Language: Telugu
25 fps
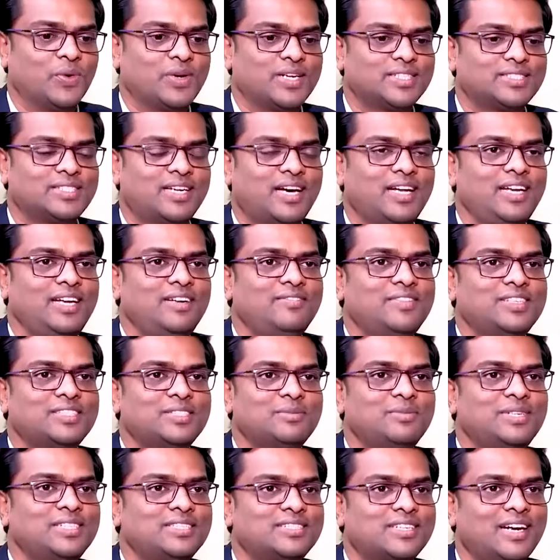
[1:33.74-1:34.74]
ఒక్కసారి
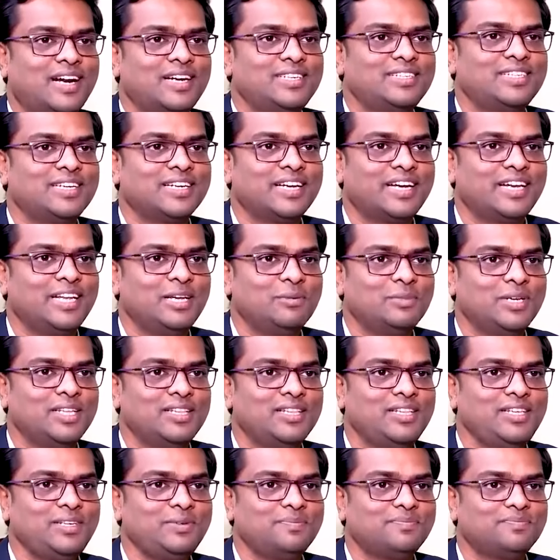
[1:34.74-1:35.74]
ఇన్వెస్ట్మెంట్ స్టార్ట్ చేయగానే
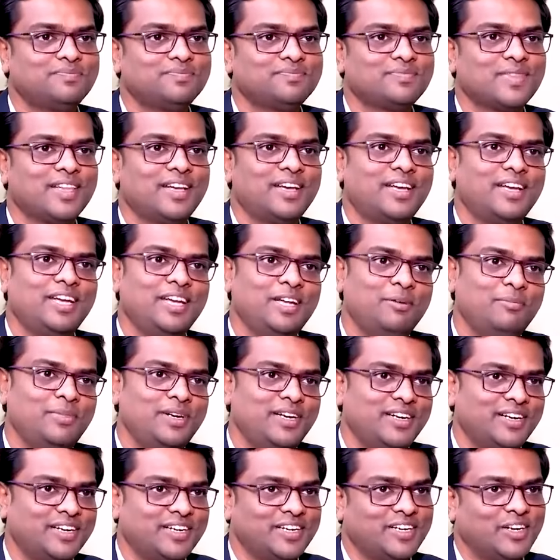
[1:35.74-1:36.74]
ఏమైంది
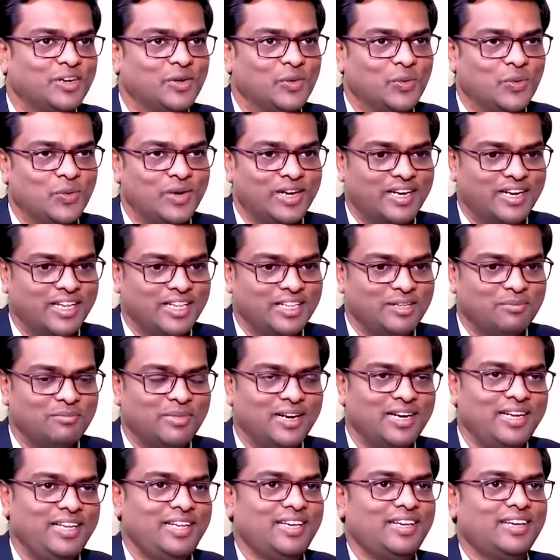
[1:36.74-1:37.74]
ఇమ్మీడియట్గా గోల్డ్ అనేది
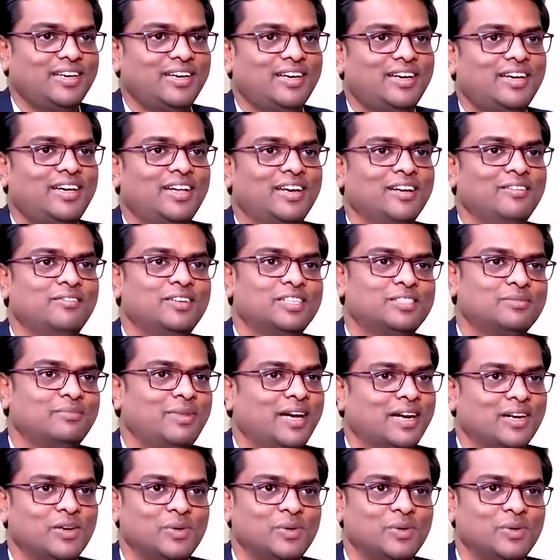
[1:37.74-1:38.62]
మళ్ళీ రివర్స్